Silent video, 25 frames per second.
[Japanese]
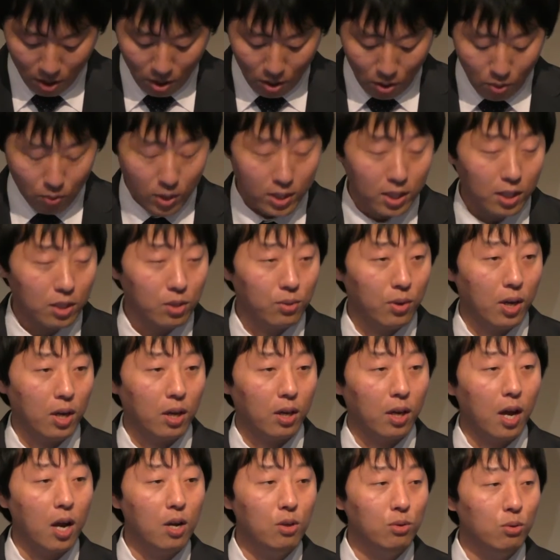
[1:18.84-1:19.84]
私は
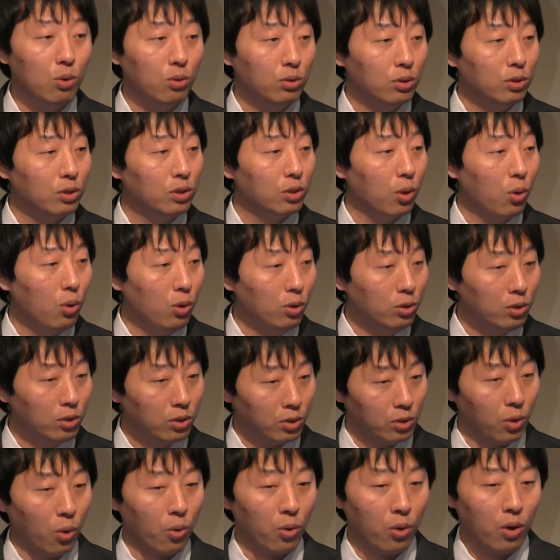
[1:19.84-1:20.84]
韓国
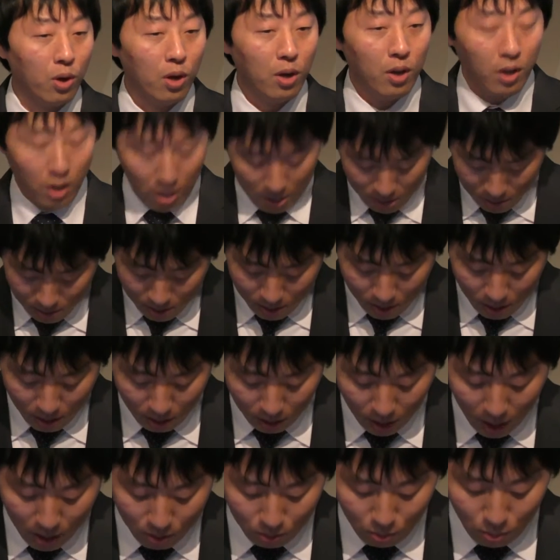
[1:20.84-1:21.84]
ソウルの
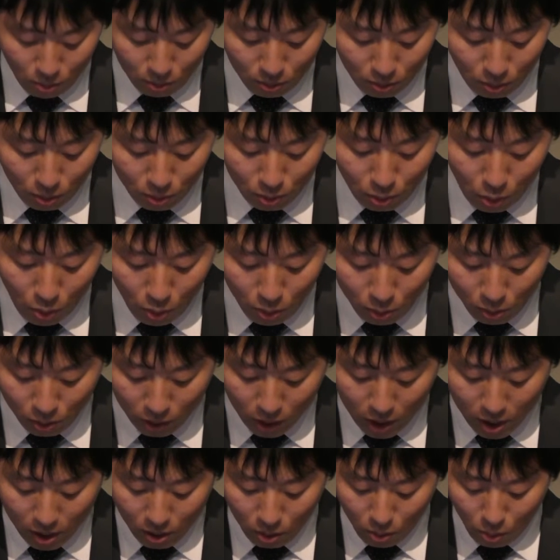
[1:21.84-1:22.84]
韓国のソウル
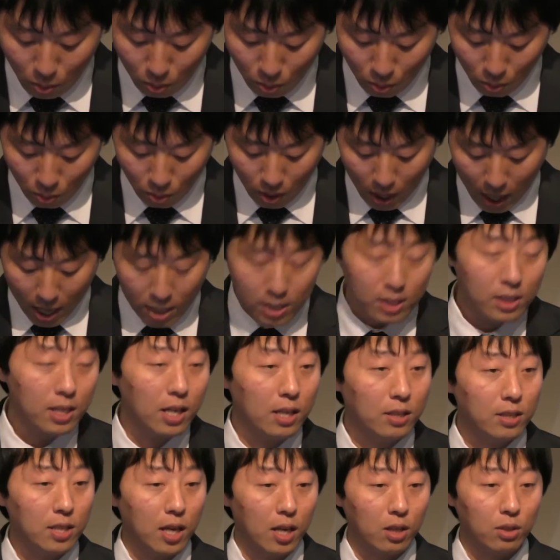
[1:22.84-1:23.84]
近郊の
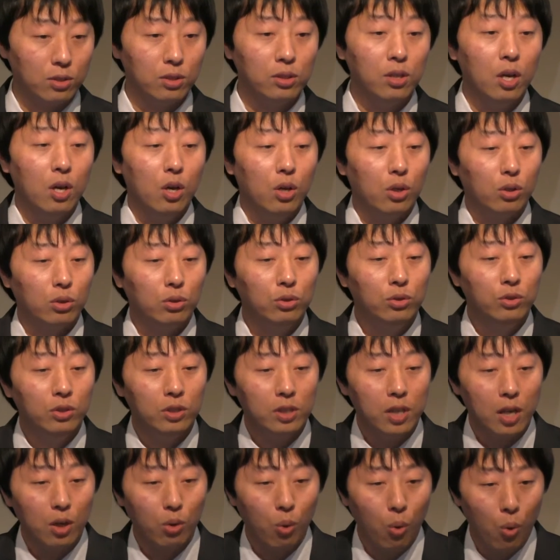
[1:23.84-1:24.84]
アンサンにある
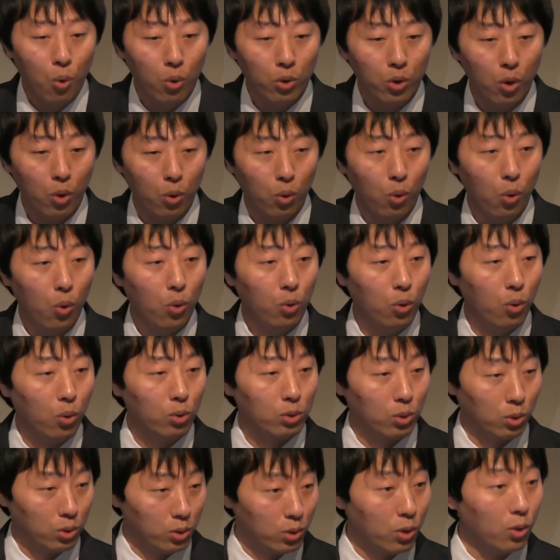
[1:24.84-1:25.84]
クンジャ工業高校を
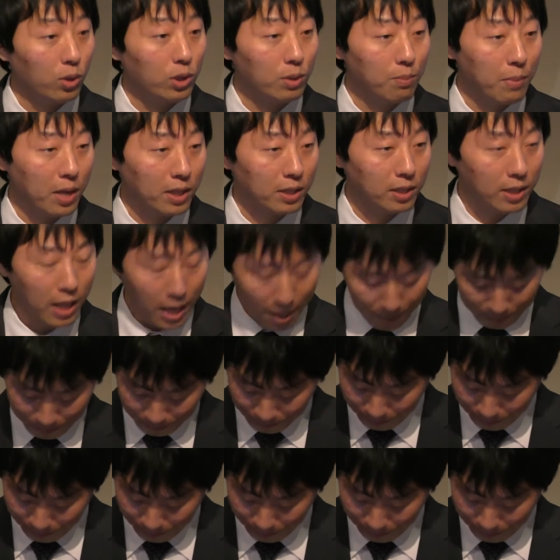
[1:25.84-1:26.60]
卒業しまして